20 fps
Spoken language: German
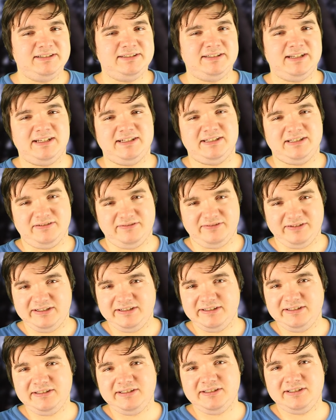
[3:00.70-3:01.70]
sehr, sehr
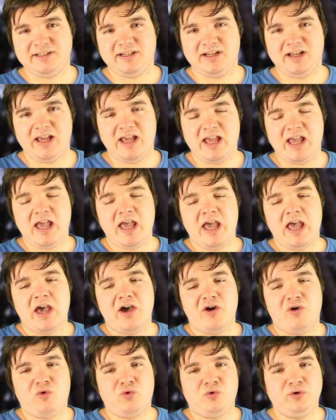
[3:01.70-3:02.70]
wenig
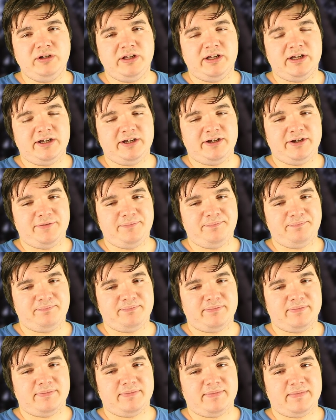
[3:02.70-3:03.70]
oder
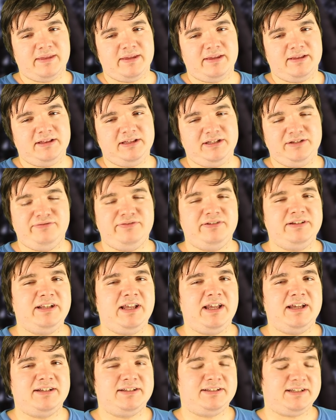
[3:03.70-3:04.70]
die finden
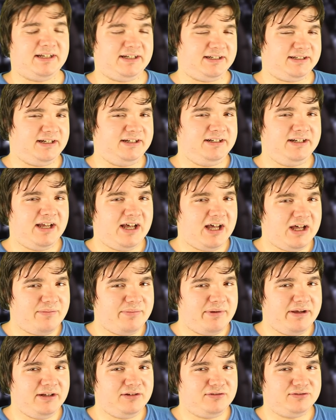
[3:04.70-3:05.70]
erst gar keine
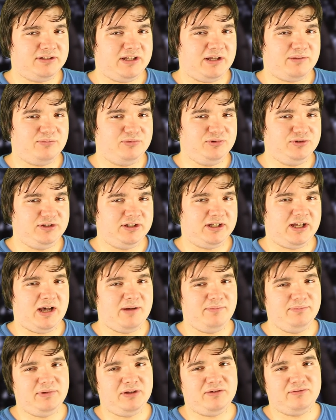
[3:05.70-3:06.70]
Arbeit und da muss das
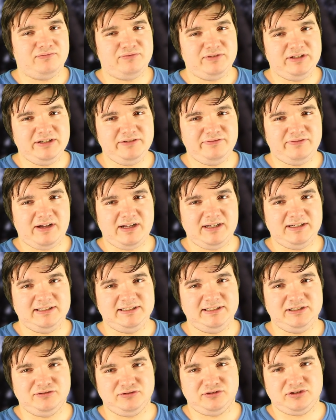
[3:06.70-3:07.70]
Amt auf jeden Fall
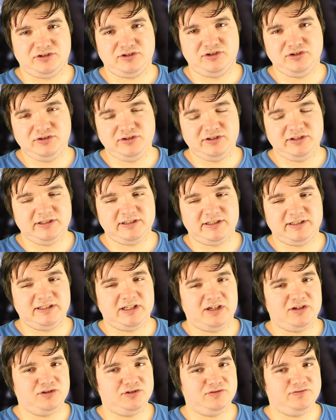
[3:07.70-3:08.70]
die unterstützen,
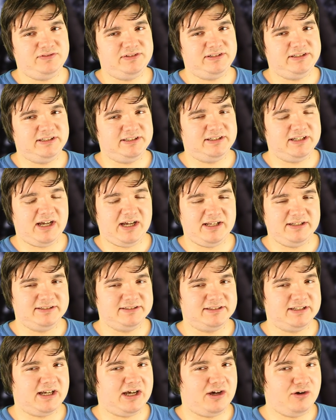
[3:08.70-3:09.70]
genauso wie jeder
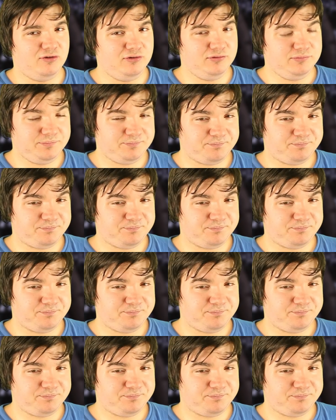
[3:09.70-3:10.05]
andere auch.